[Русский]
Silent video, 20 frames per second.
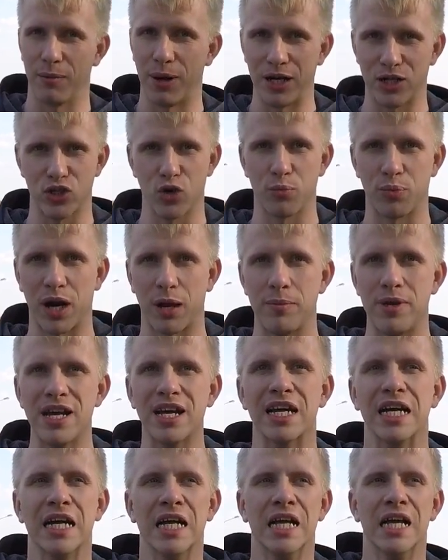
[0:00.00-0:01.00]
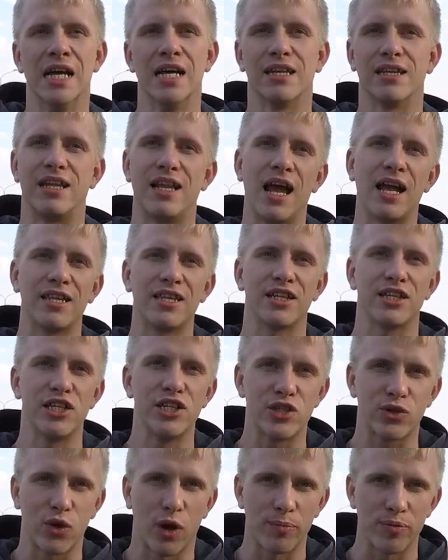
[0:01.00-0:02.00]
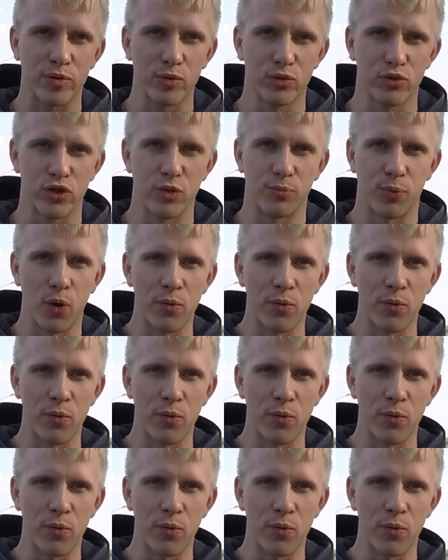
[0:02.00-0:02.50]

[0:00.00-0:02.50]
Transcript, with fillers: большой пробег для технического обслуживания.